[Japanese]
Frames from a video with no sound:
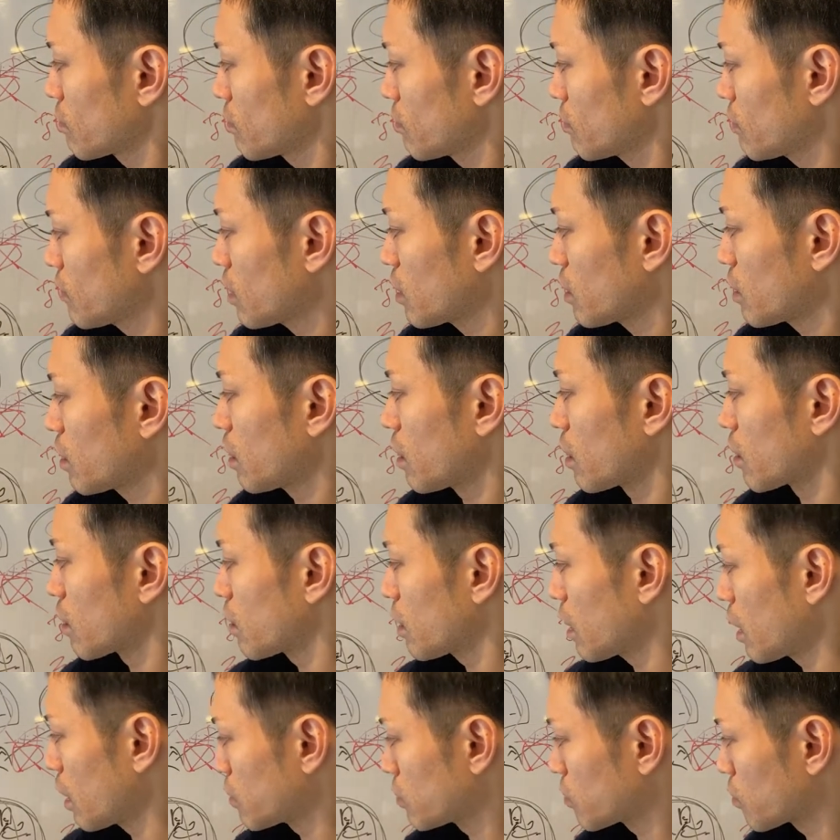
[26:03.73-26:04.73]
だから
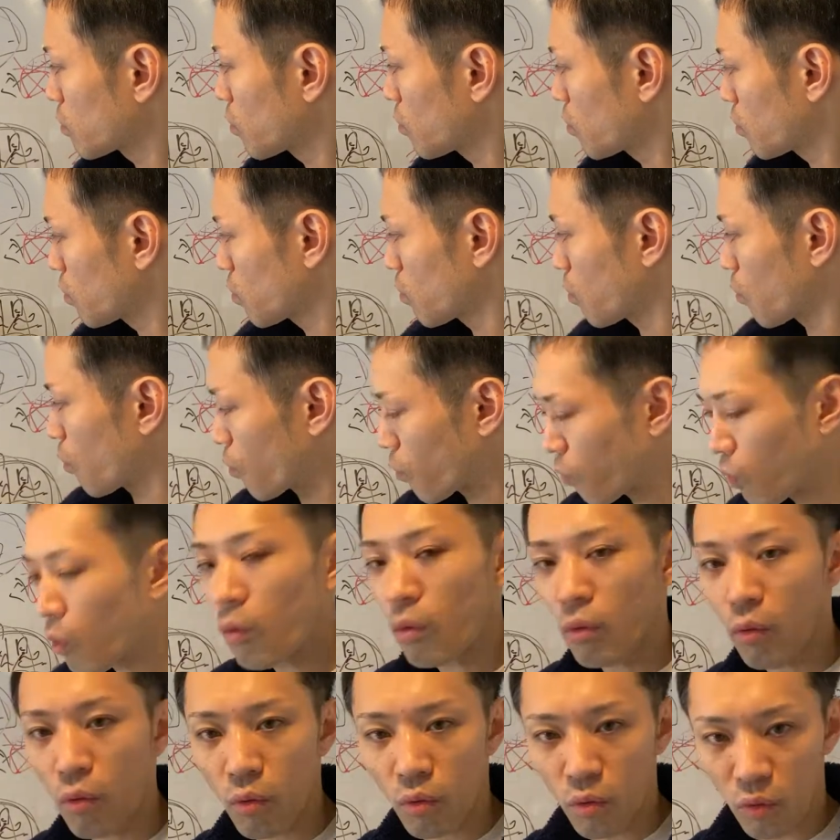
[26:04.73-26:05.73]
あのこ
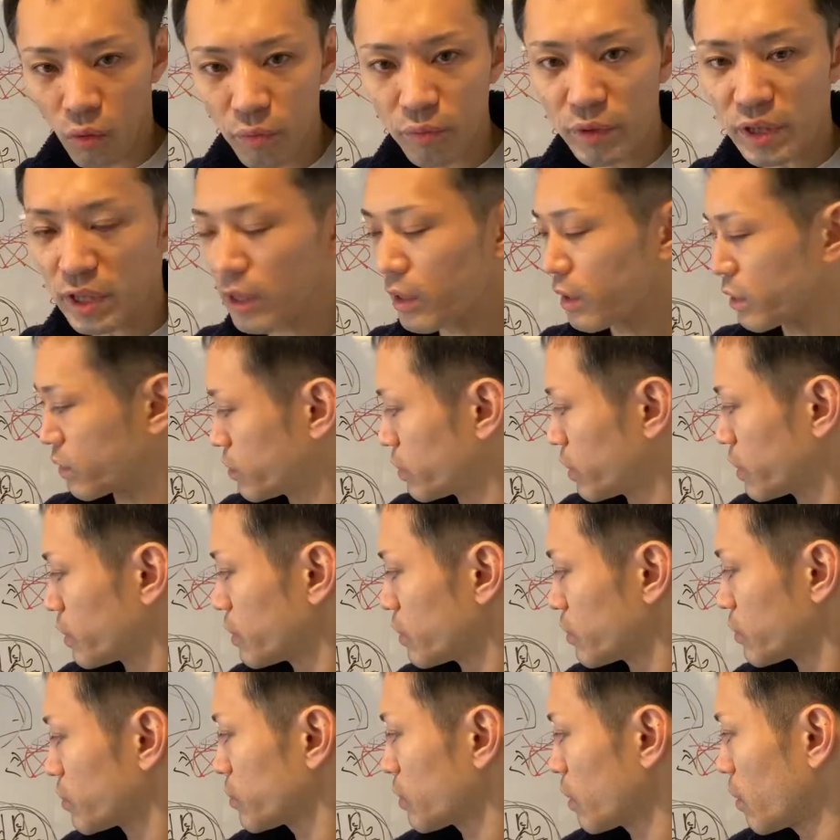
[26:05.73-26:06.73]
ここ見てくれて
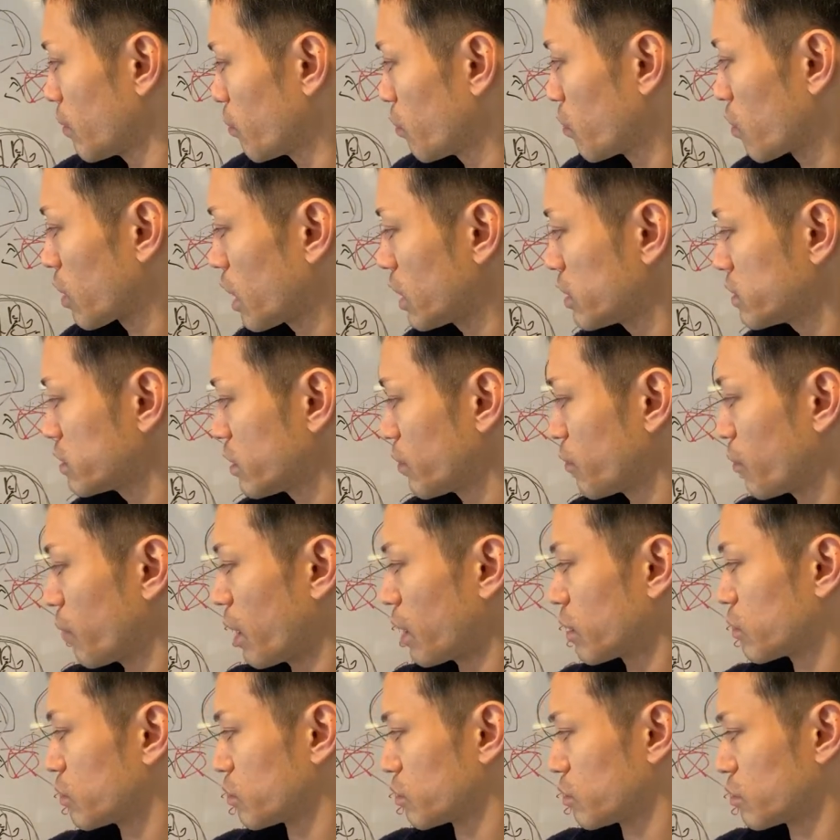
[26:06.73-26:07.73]
る人はもう完全
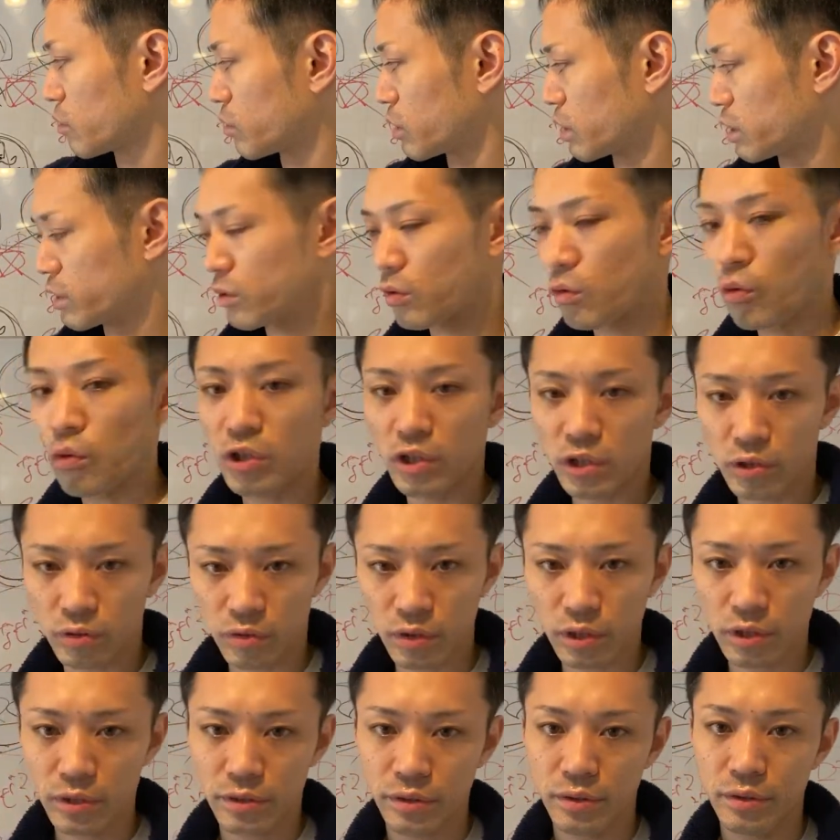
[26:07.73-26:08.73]
ファンの人です濃い人
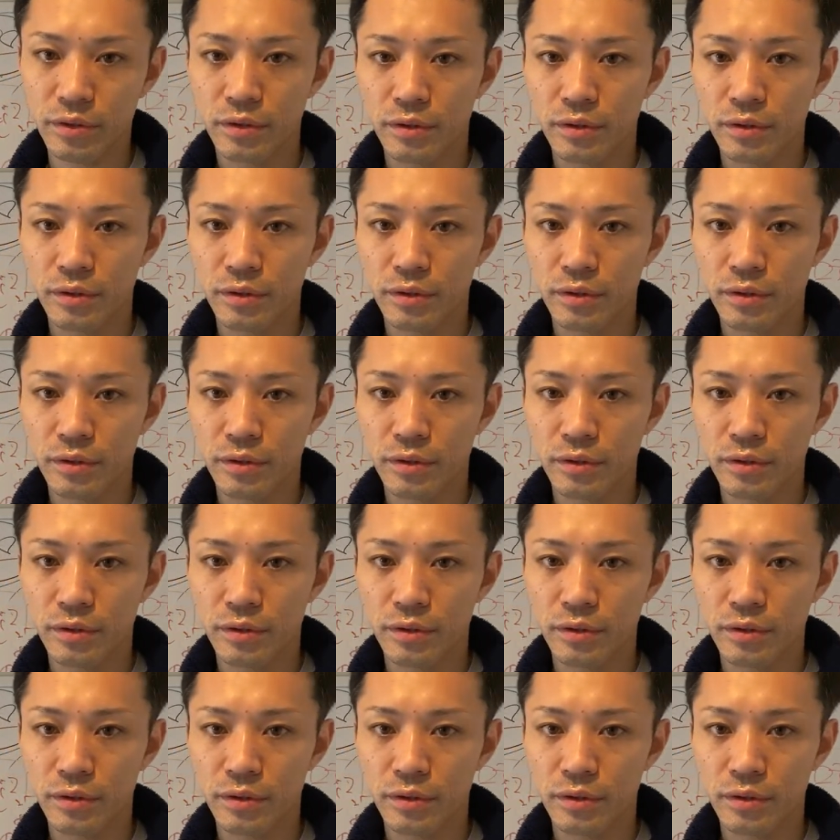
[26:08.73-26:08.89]
です